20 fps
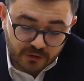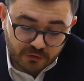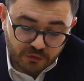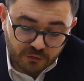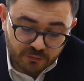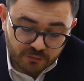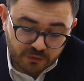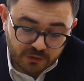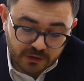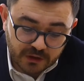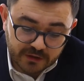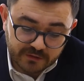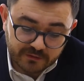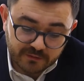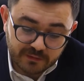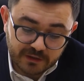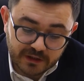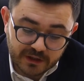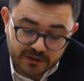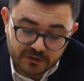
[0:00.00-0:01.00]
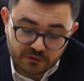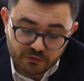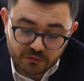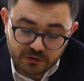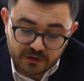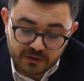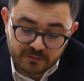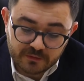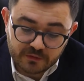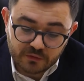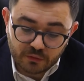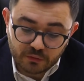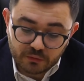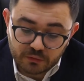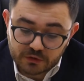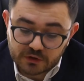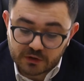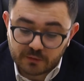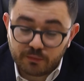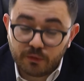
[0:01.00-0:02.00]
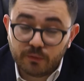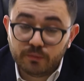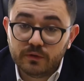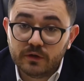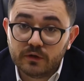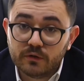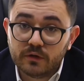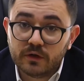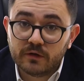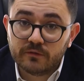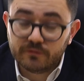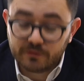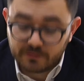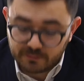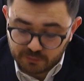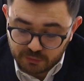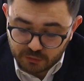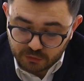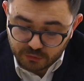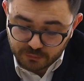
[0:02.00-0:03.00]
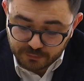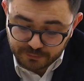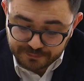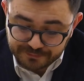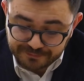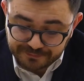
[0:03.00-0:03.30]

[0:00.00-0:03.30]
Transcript: tüm dünyada bilhassa ülkemizde oldukça popüler olan futbolun